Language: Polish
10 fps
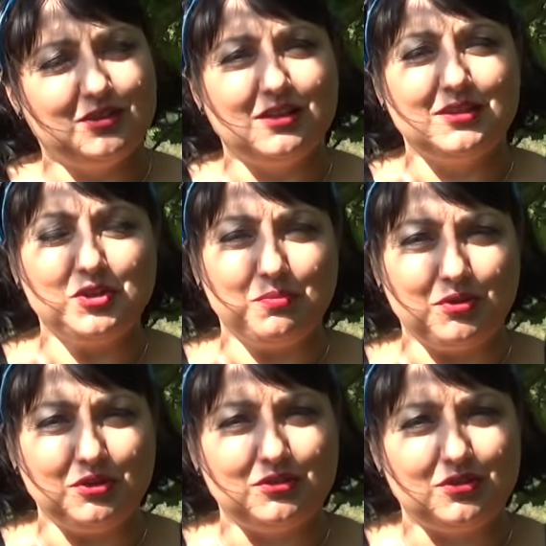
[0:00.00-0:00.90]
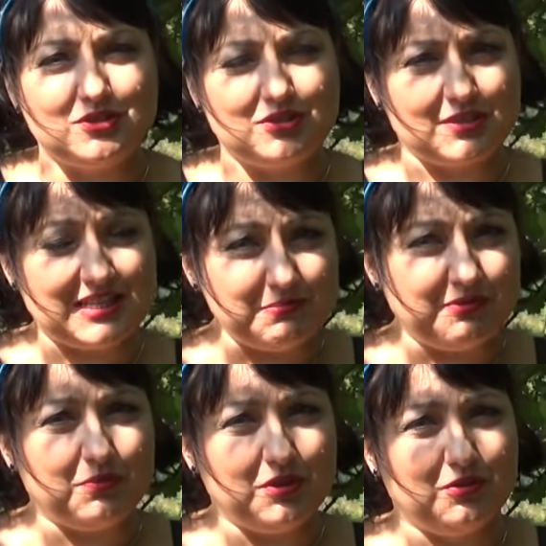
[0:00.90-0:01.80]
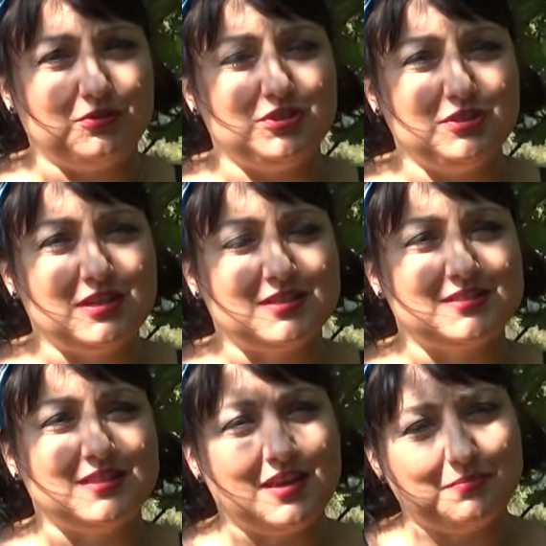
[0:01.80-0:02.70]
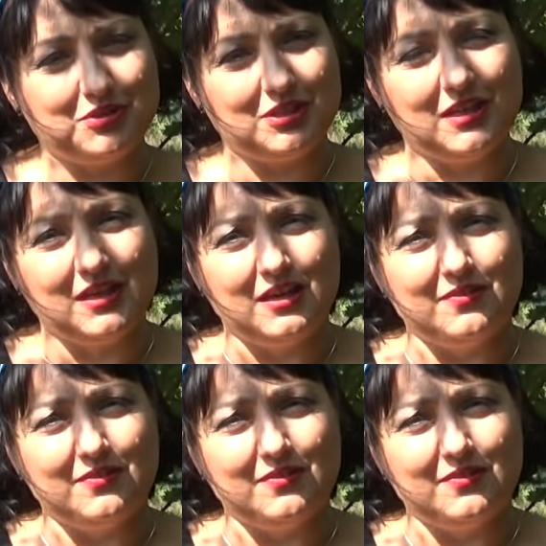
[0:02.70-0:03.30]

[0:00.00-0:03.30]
To dlatego, moi drodzy, czasami w moich odcinkach staram się